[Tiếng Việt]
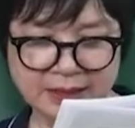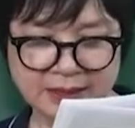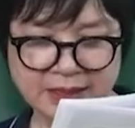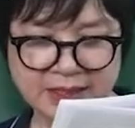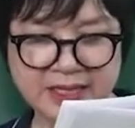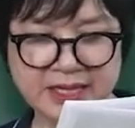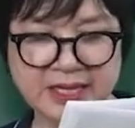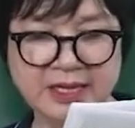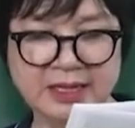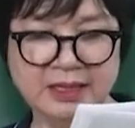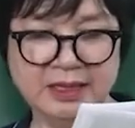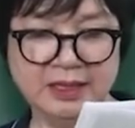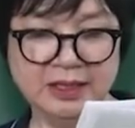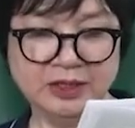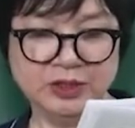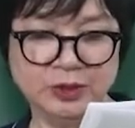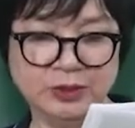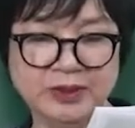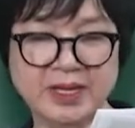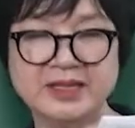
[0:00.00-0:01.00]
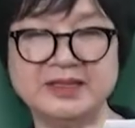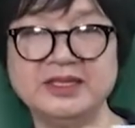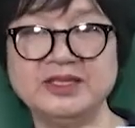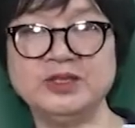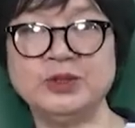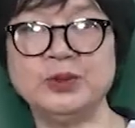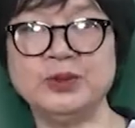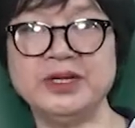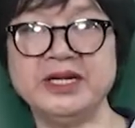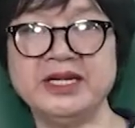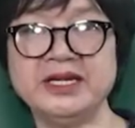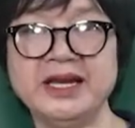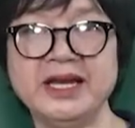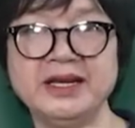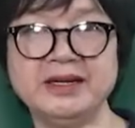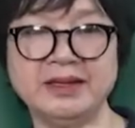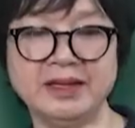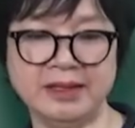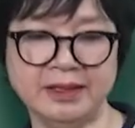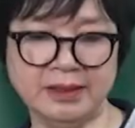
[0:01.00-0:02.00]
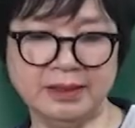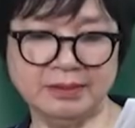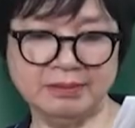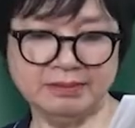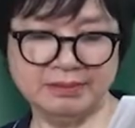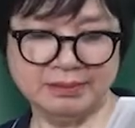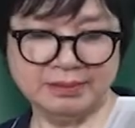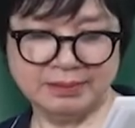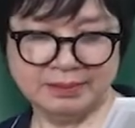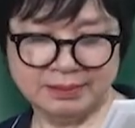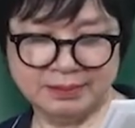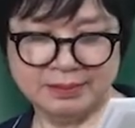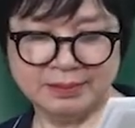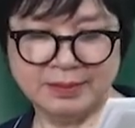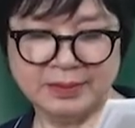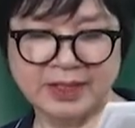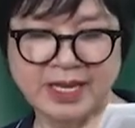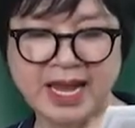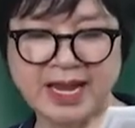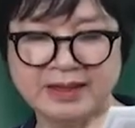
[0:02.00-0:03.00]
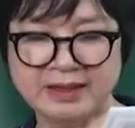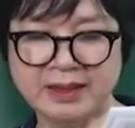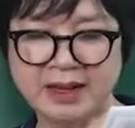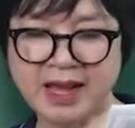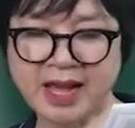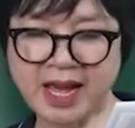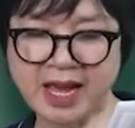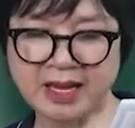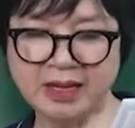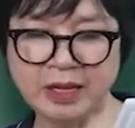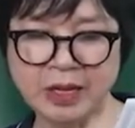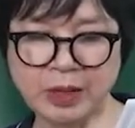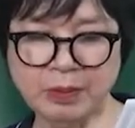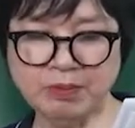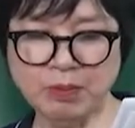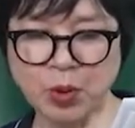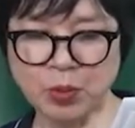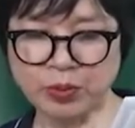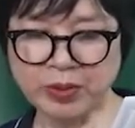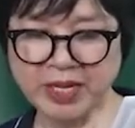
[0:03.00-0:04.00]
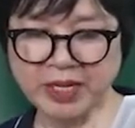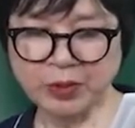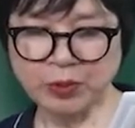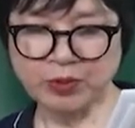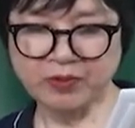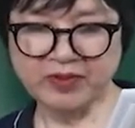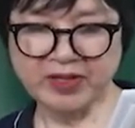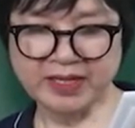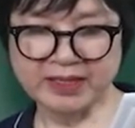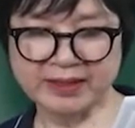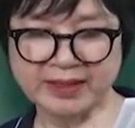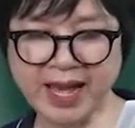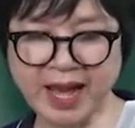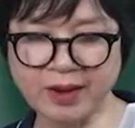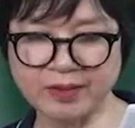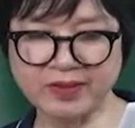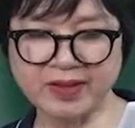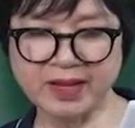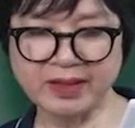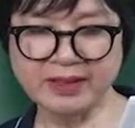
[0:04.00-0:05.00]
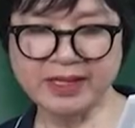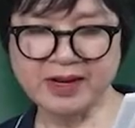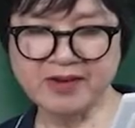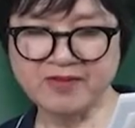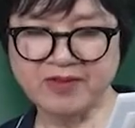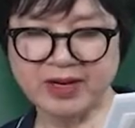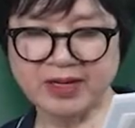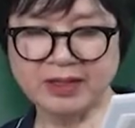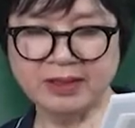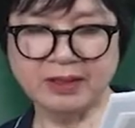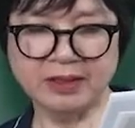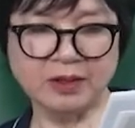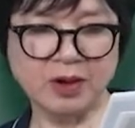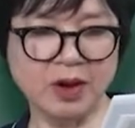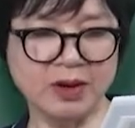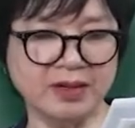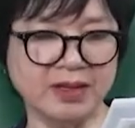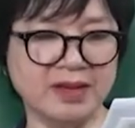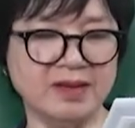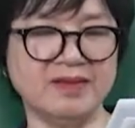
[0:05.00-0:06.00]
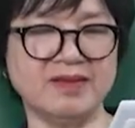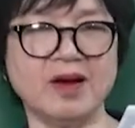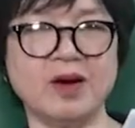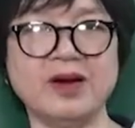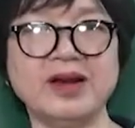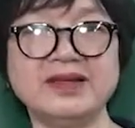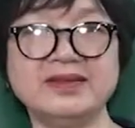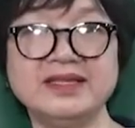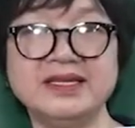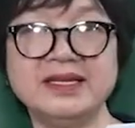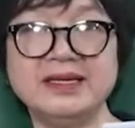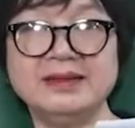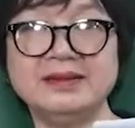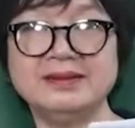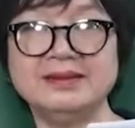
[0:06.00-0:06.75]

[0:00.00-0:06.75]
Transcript: Thế thì chúng ta sẽ chú ý đến cái thẻ thứ hai, mục đích của việc tạo ra nhân vật đứa con thần gió là gì.